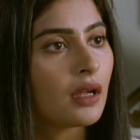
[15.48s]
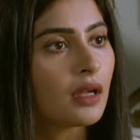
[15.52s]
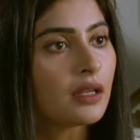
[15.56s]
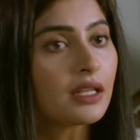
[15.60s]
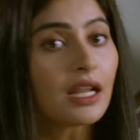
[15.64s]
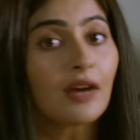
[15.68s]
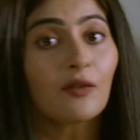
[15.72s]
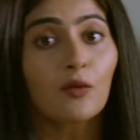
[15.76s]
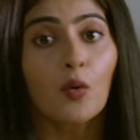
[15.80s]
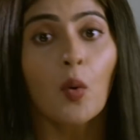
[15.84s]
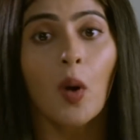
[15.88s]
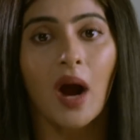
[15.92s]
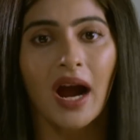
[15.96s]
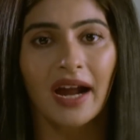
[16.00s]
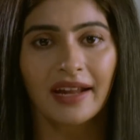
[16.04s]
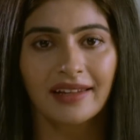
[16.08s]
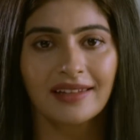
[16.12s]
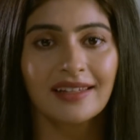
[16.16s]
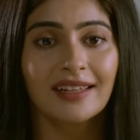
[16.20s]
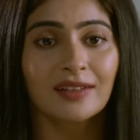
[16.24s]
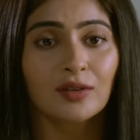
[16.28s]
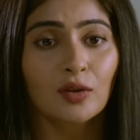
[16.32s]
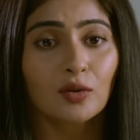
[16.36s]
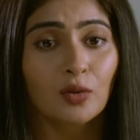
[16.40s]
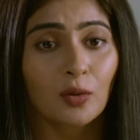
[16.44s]
ना वो
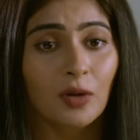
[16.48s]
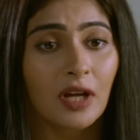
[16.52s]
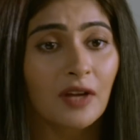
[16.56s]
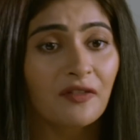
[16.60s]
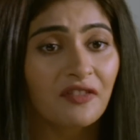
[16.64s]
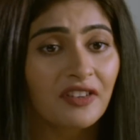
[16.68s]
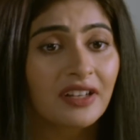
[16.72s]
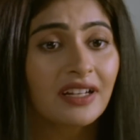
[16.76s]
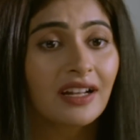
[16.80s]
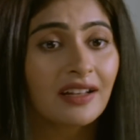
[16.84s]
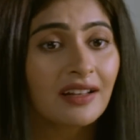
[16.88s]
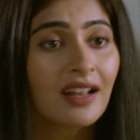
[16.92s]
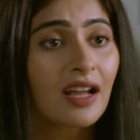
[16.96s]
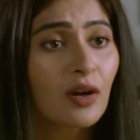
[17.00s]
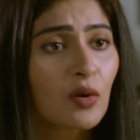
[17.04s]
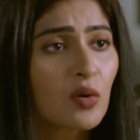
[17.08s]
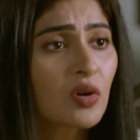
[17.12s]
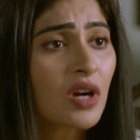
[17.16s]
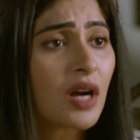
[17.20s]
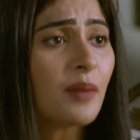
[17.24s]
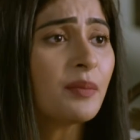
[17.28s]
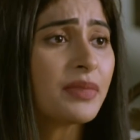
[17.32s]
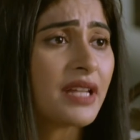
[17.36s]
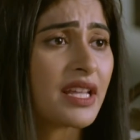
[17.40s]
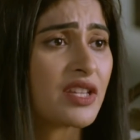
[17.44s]
आएंगे तो थोड़ा फिर लल्ला को
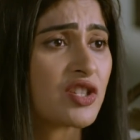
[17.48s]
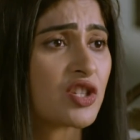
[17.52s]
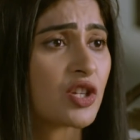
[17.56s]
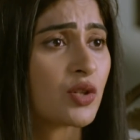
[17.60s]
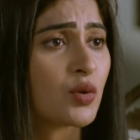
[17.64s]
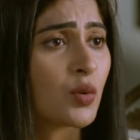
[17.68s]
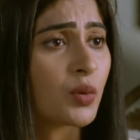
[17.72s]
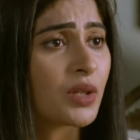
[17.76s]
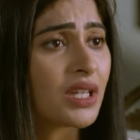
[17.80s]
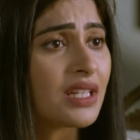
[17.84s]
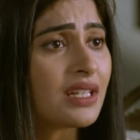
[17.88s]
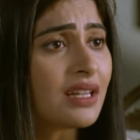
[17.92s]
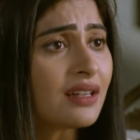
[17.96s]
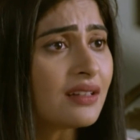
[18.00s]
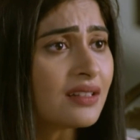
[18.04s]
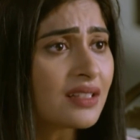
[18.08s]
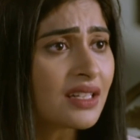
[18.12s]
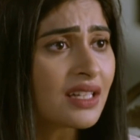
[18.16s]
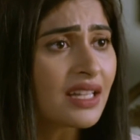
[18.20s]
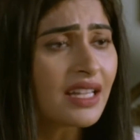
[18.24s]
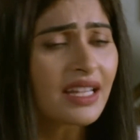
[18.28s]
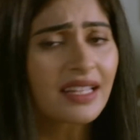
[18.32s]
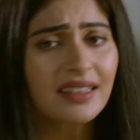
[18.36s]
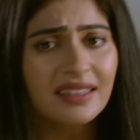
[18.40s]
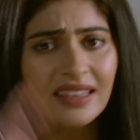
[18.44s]
कम टेंशन होगी ना
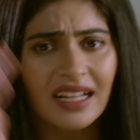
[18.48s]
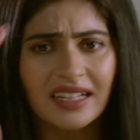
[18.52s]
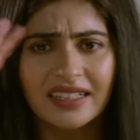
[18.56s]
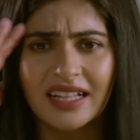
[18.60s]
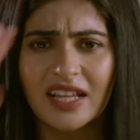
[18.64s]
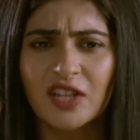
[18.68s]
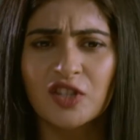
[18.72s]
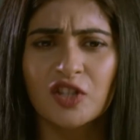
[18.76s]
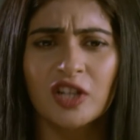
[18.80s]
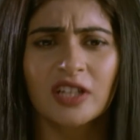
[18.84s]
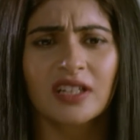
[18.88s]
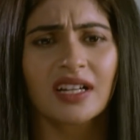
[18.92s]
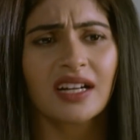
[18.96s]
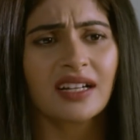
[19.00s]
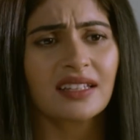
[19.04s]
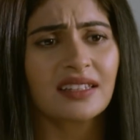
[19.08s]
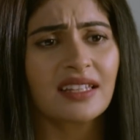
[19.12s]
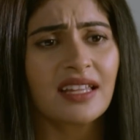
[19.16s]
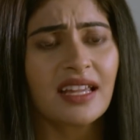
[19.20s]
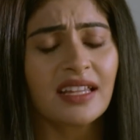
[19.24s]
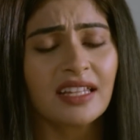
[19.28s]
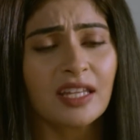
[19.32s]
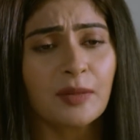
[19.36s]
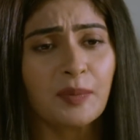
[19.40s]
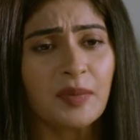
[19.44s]
इतना टेंशन करते
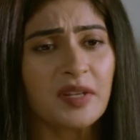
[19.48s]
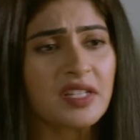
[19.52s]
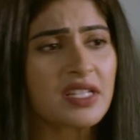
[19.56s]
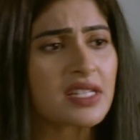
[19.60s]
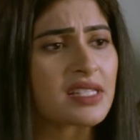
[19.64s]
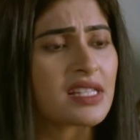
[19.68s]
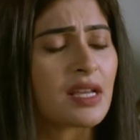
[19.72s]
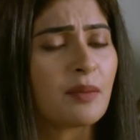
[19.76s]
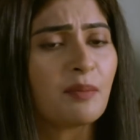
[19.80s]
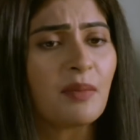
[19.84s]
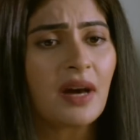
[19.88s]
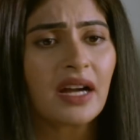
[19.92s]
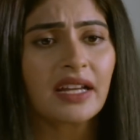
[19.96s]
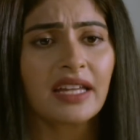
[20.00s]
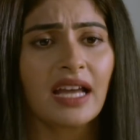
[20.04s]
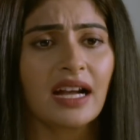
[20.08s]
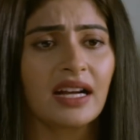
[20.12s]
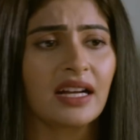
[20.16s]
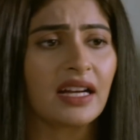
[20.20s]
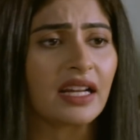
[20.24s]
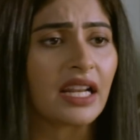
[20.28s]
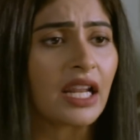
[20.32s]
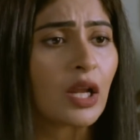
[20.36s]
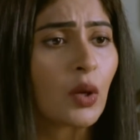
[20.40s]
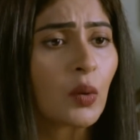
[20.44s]
हैं कि पीछे से अम्मा क्या
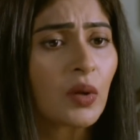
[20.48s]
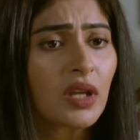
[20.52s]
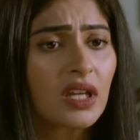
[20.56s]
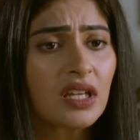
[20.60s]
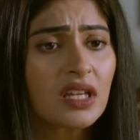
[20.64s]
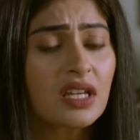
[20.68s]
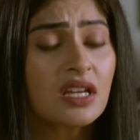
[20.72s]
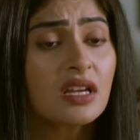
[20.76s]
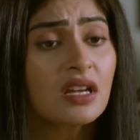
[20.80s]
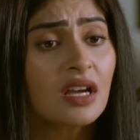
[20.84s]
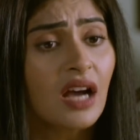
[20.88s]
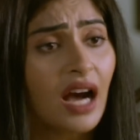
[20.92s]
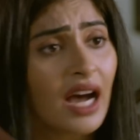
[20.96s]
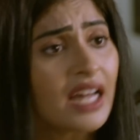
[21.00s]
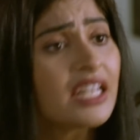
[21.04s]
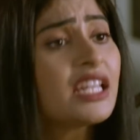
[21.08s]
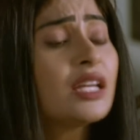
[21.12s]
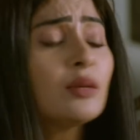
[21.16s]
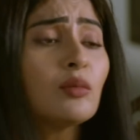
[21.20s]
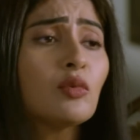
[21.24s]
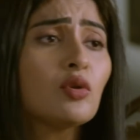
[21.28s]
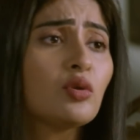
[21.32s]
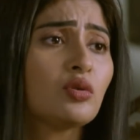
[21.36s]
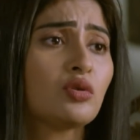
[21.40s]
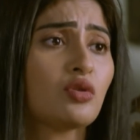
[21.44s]
कर रही होंगी कि
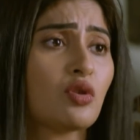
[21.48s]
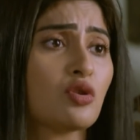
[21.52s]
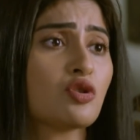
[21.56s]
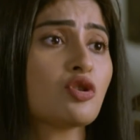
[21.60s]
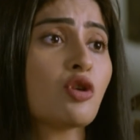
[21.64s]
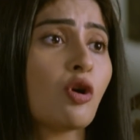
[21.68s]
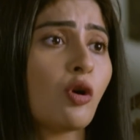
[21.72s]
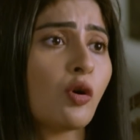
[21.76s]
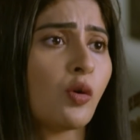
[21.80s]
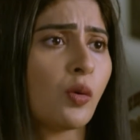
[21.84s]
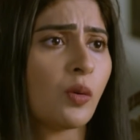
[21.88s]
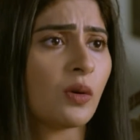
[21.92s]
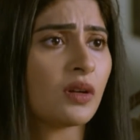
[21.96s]
हनीमून तो छोड़ो